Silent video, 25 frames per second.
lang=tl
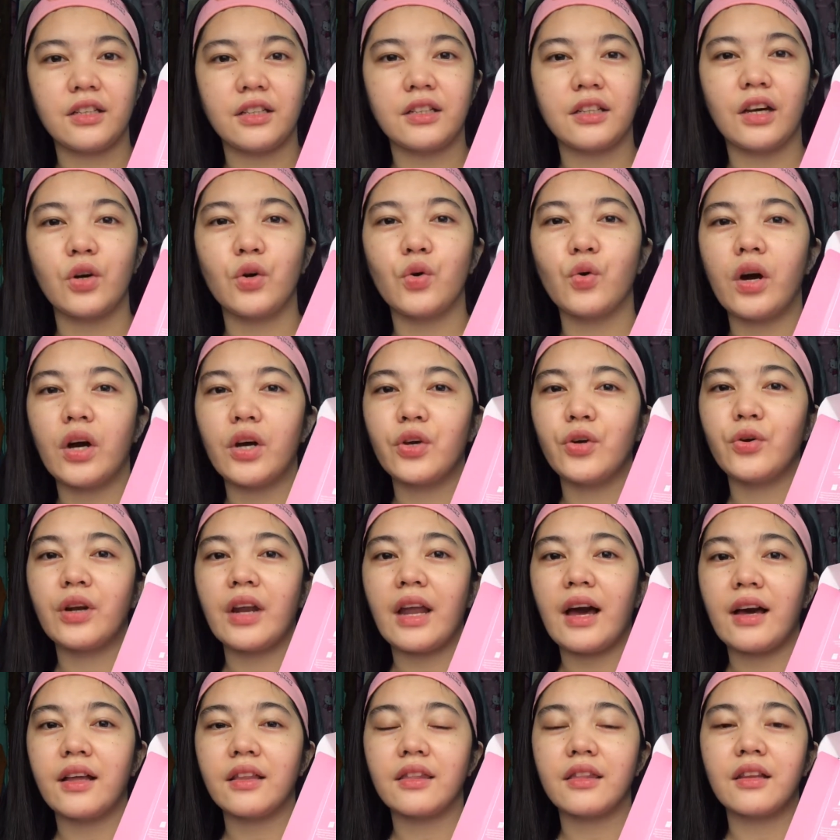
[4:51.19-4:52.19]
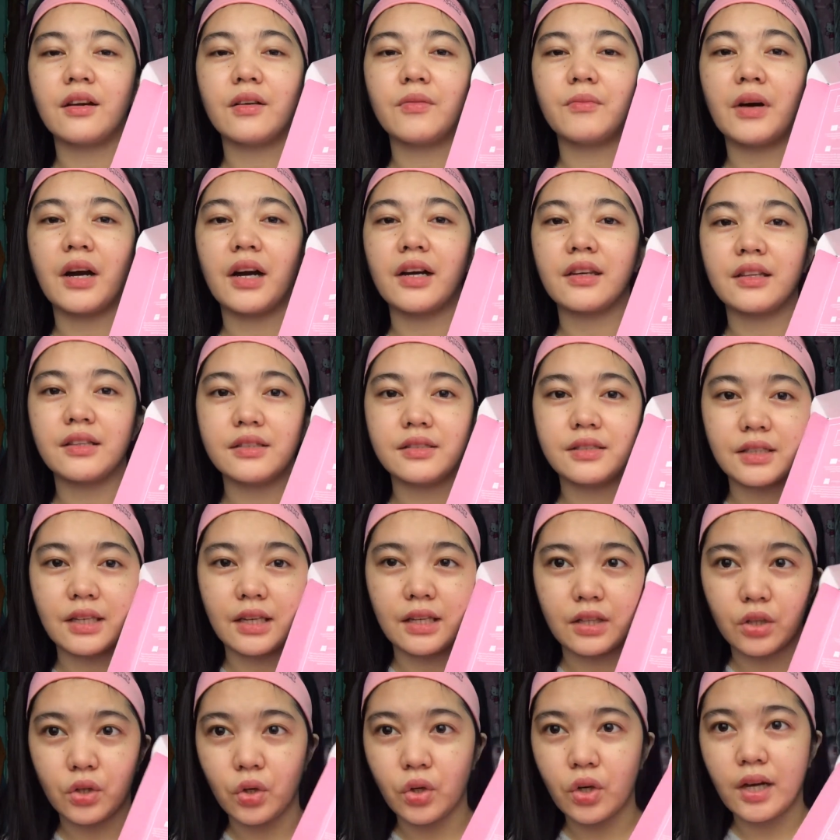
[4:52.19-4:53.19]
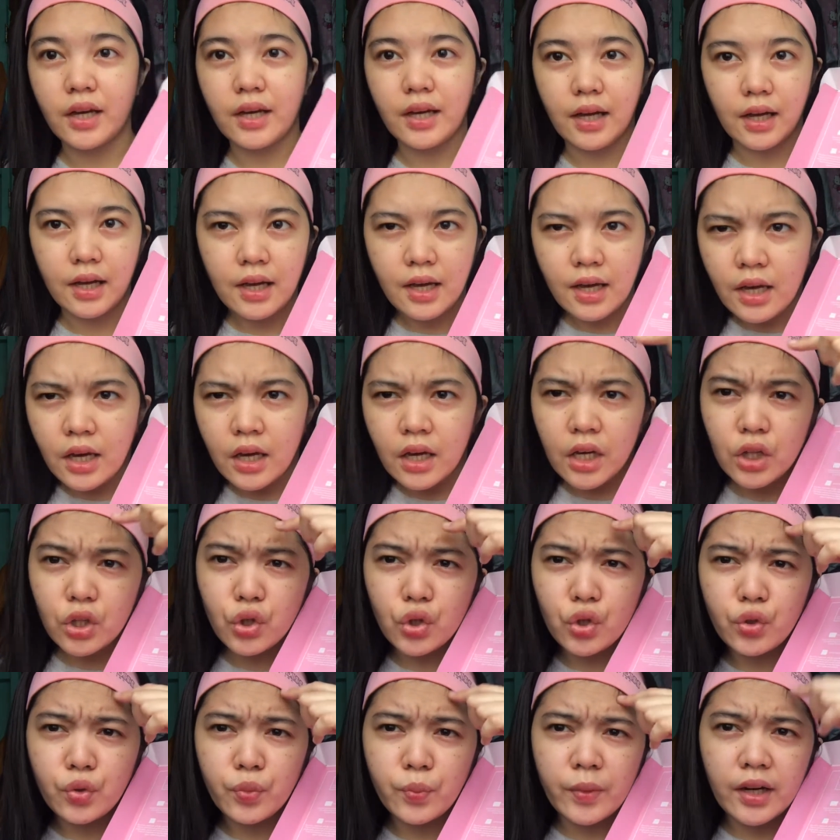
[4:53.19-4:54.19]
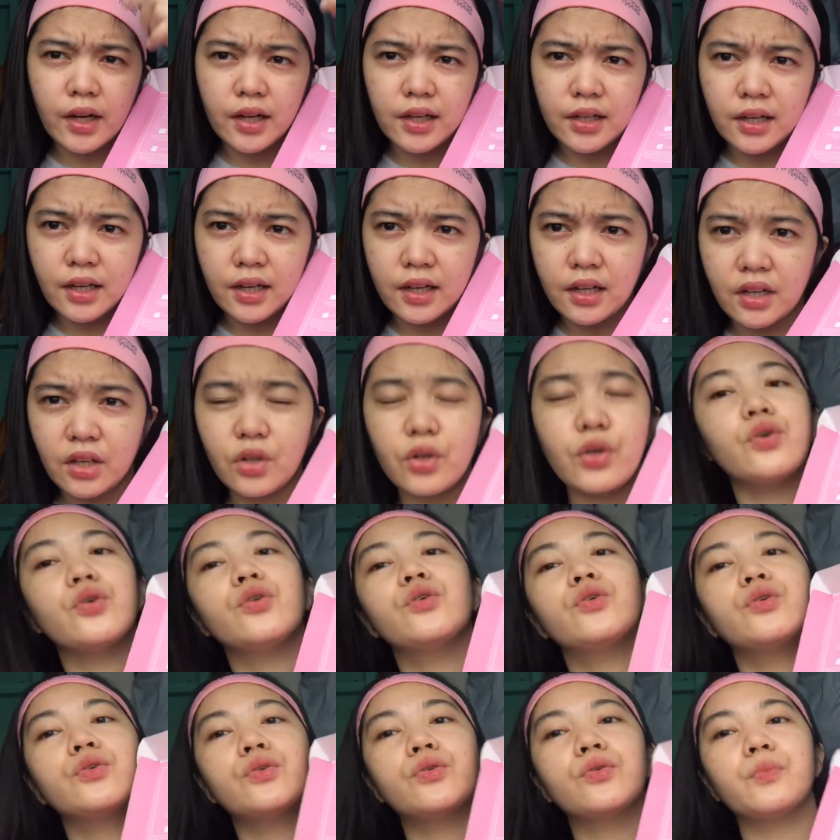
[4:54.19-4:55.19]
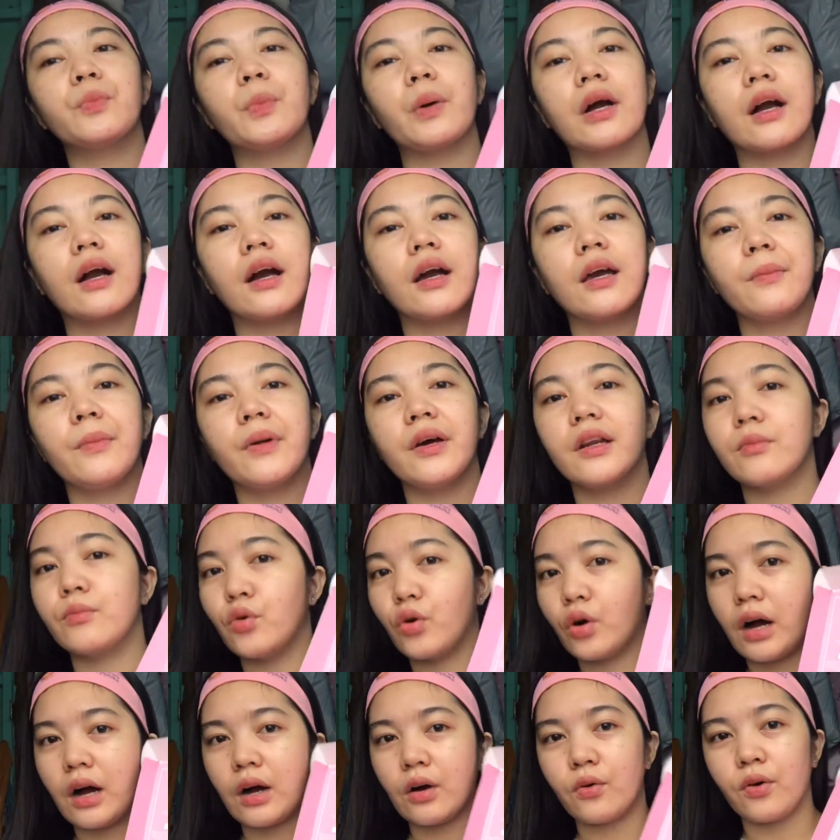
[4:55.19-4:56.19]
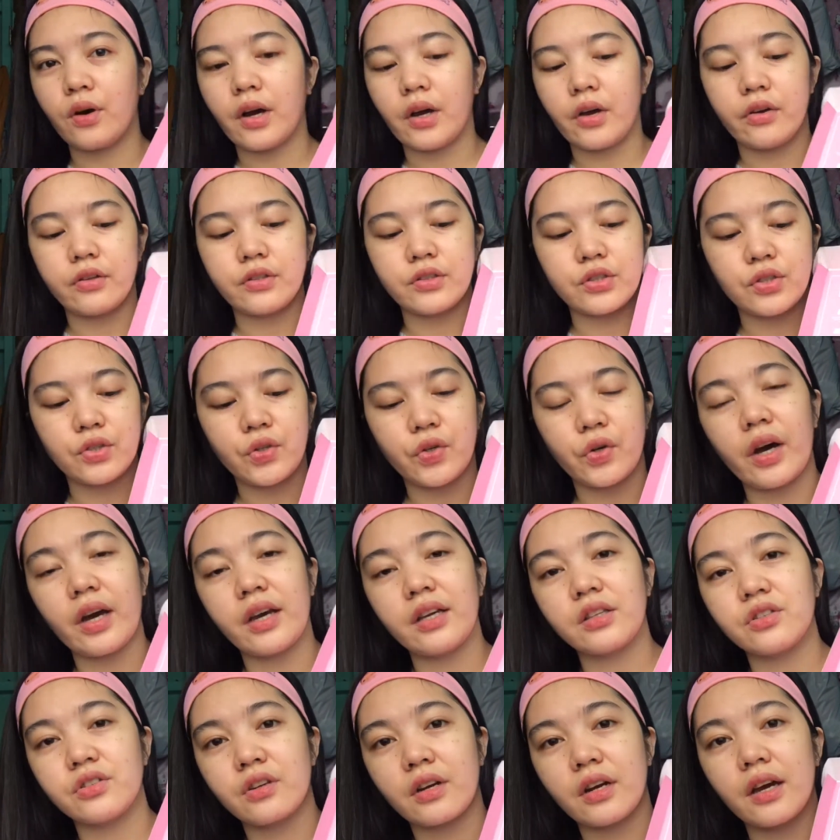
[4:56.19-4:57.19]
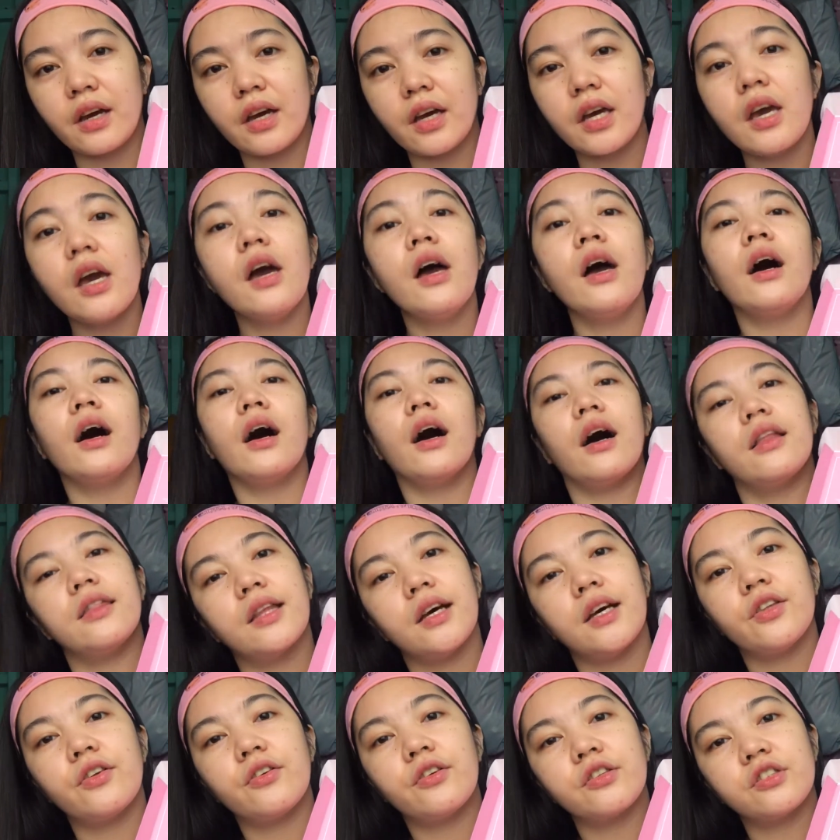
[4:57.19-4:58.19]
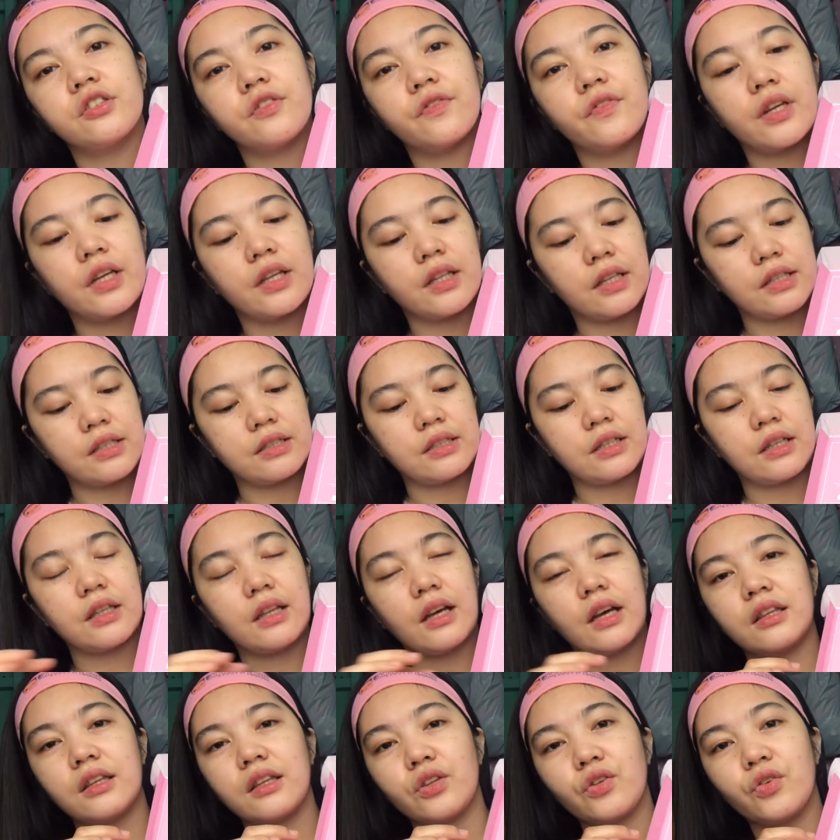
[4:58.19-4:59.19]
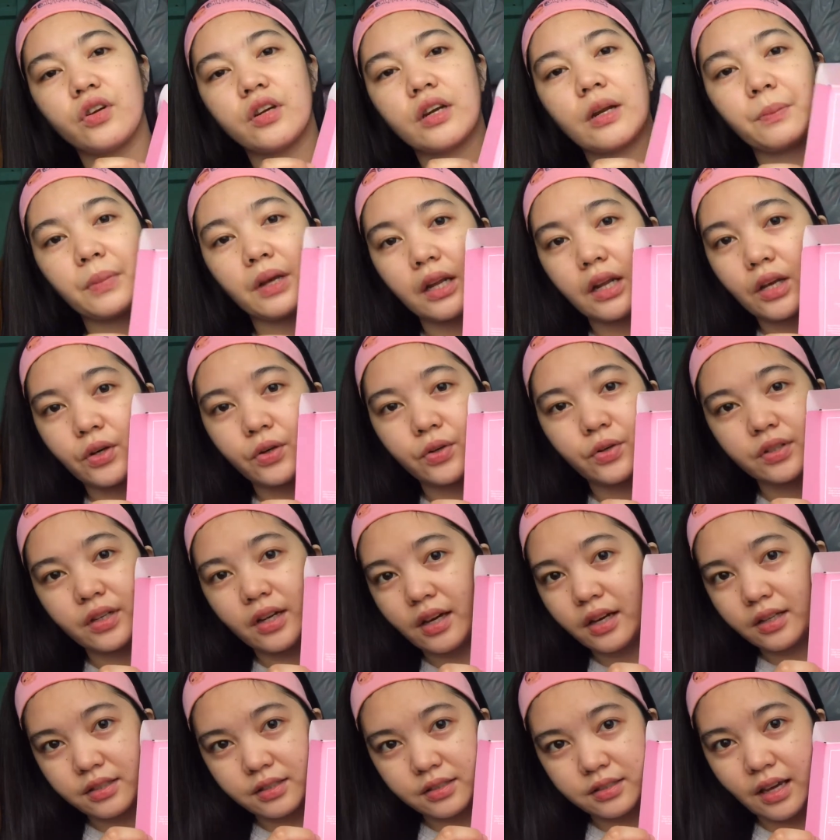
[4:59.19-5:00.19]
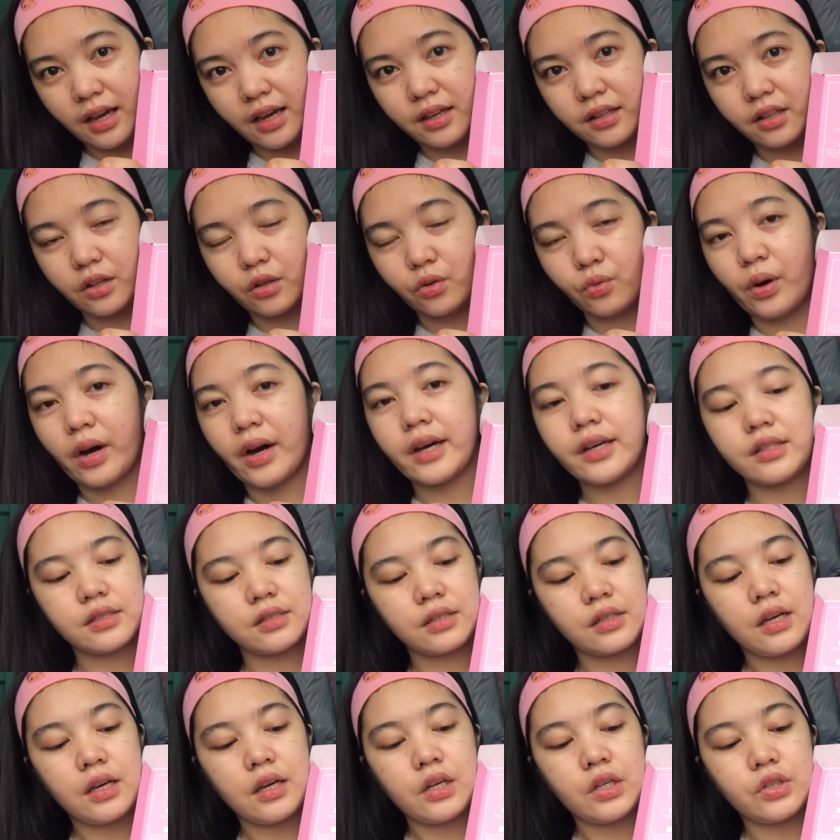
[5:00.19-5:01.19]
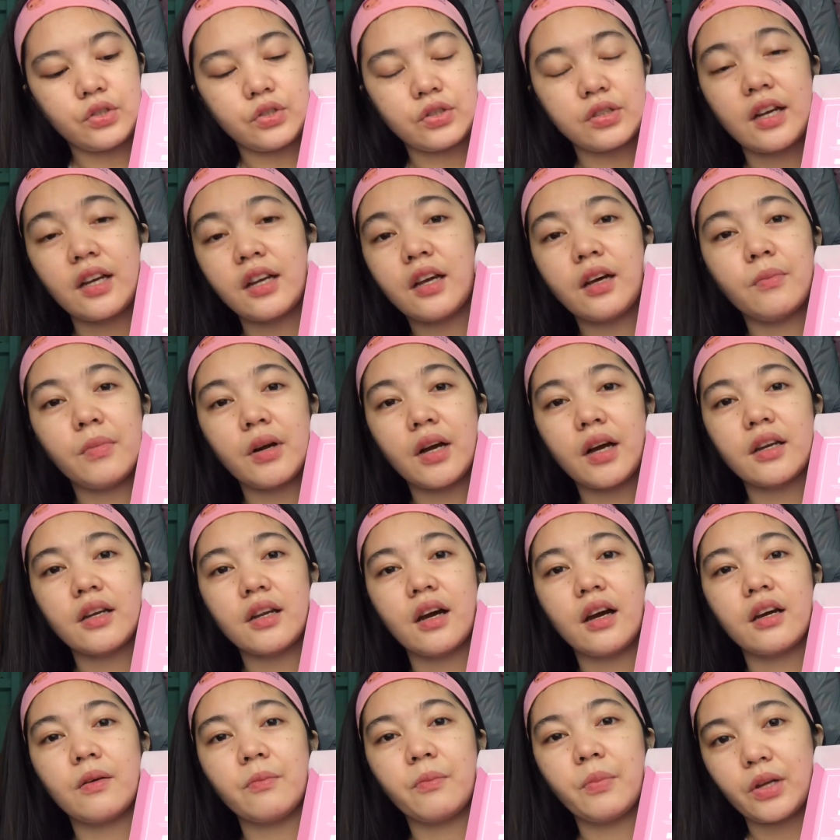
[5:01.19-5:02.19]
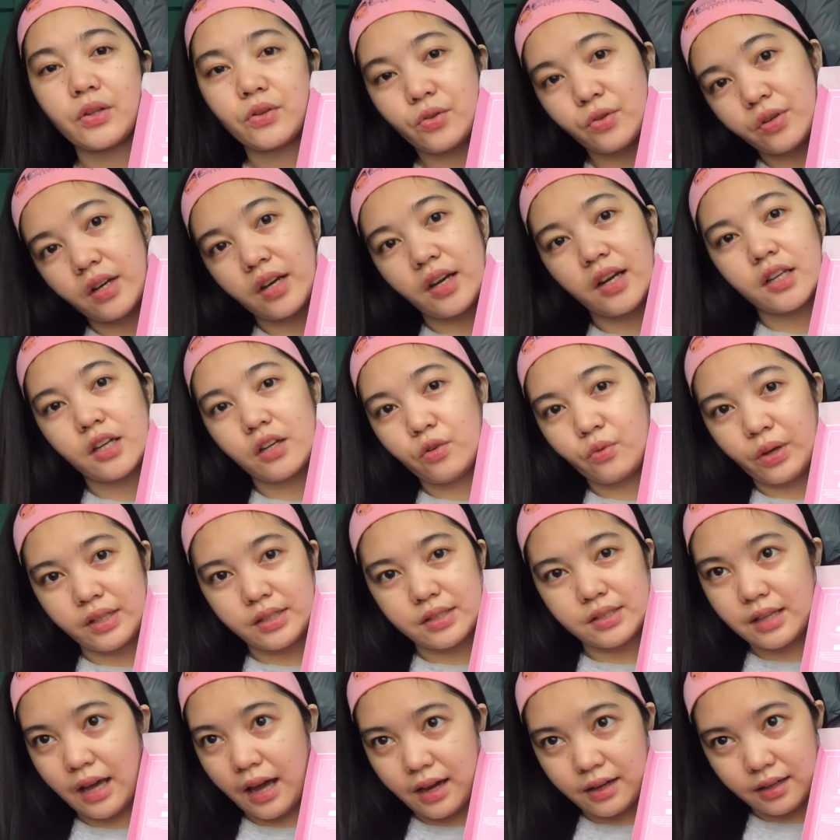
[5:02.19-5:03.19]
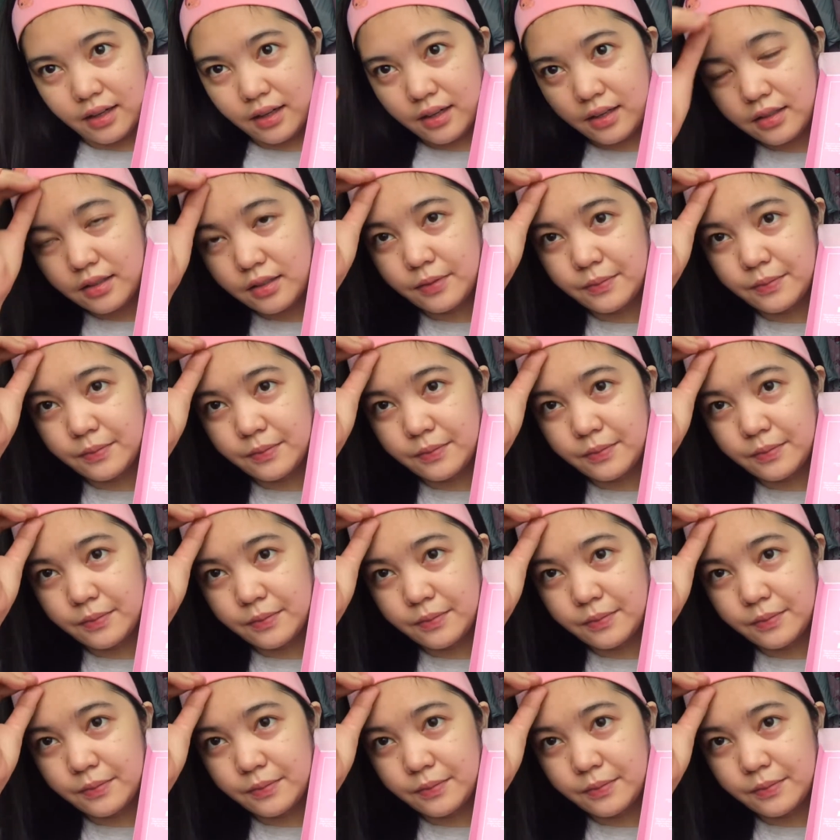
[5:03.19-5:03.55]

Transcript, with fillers: nakuha yung lahat ng mga dead skin ko kaya ito maganda na yung pagkaiba ng mukha ko ngayon so I try another rejuvenating set at ito ang napili ko na sa Edelweiss so sana maganda ang epekto ng Edelweiss sa akin